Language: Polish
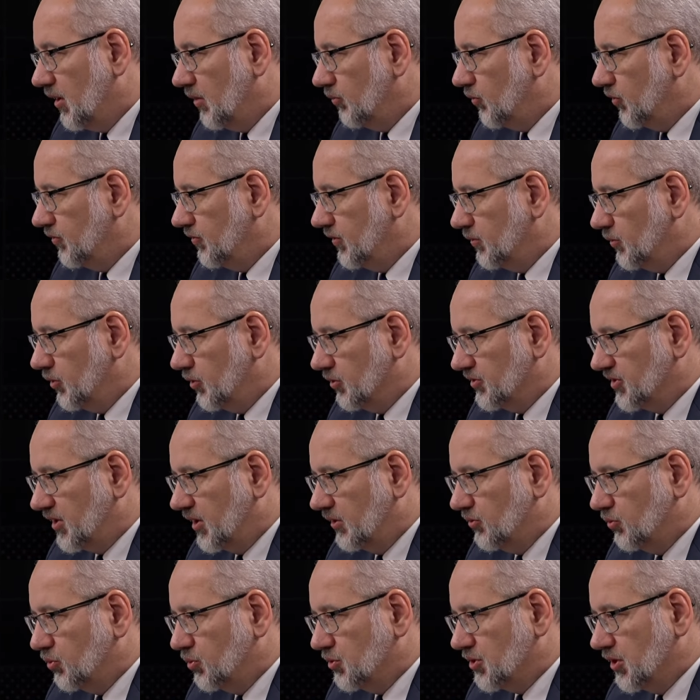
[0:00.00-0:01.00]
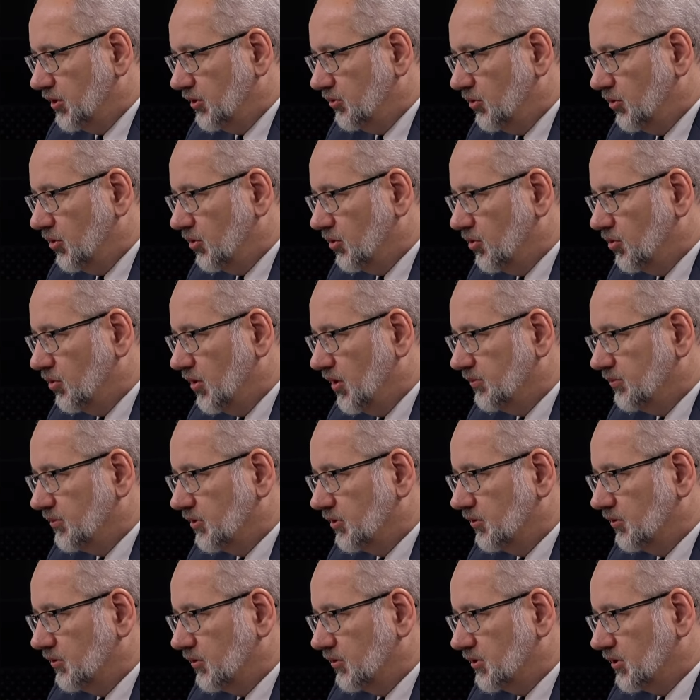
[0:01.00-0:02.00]
mówimy o zadłużeniu ogółem,
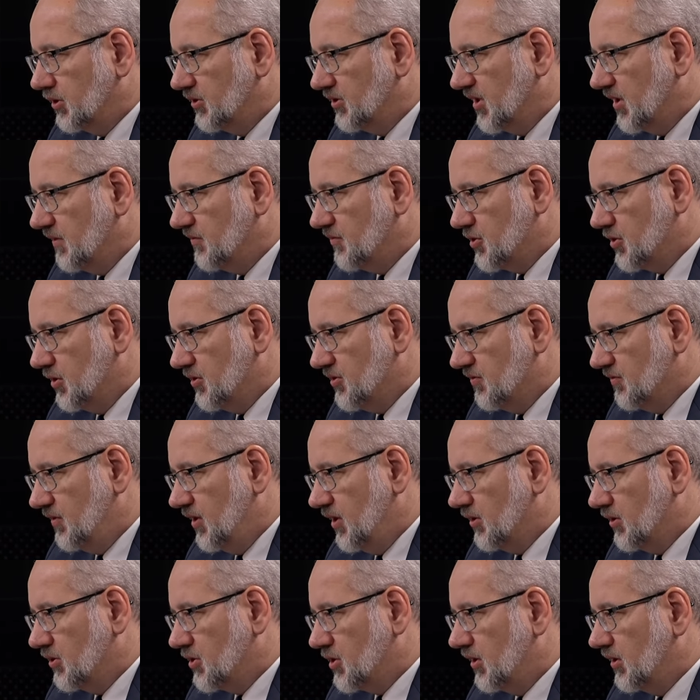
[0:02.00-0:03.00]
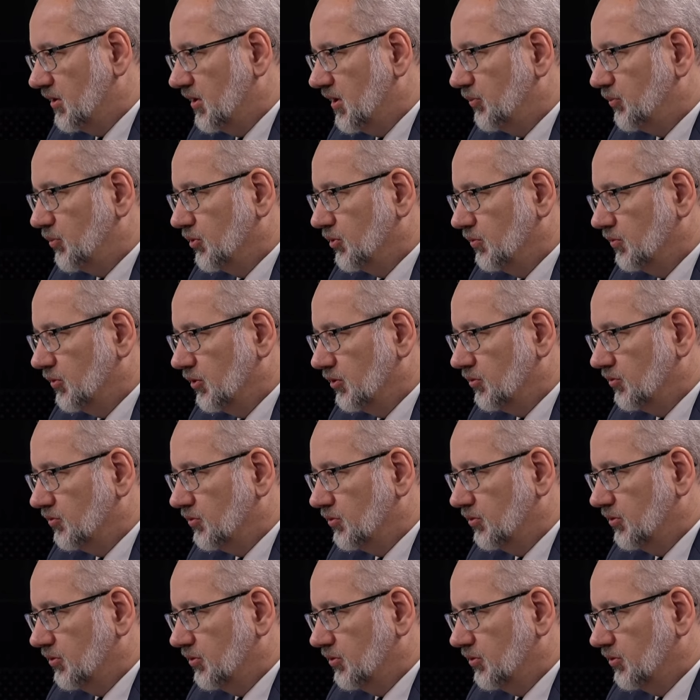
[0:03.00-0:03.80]
to ono się zawsze zwiększa dla podmiotów,